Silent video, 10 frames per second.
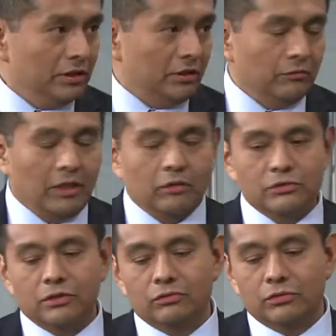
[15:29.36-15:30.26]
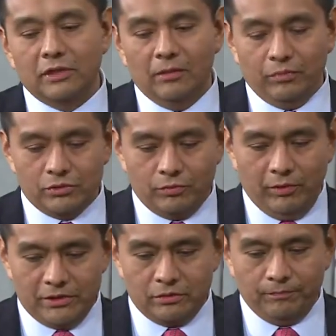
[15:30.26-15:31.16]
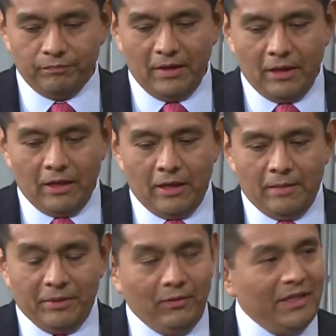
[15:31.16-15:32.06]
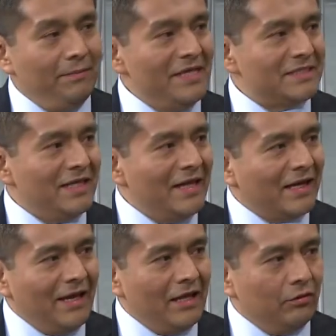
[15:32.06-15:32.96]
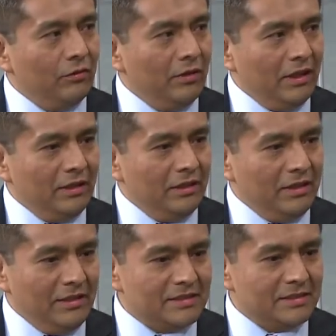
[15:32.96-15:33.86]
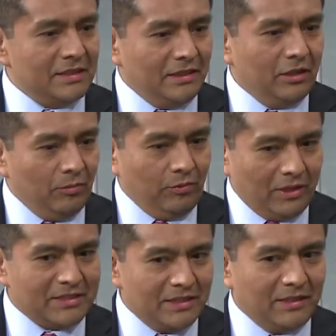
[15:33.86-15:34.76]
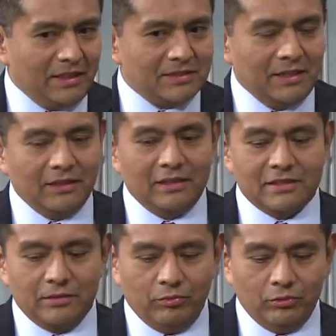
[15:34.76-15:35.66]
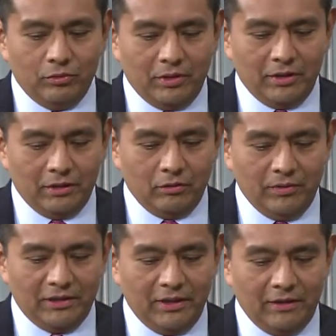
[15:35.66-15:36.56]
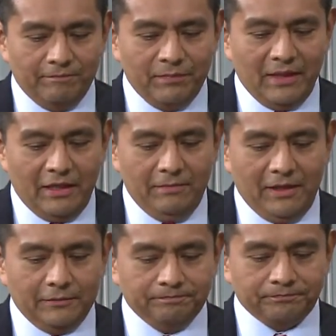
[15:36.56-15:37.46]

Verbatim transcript: de Tribunal Constitucional, por supuesto. Pero además queda claro en, este sentido, porque es interesante este punto que comenta Iván,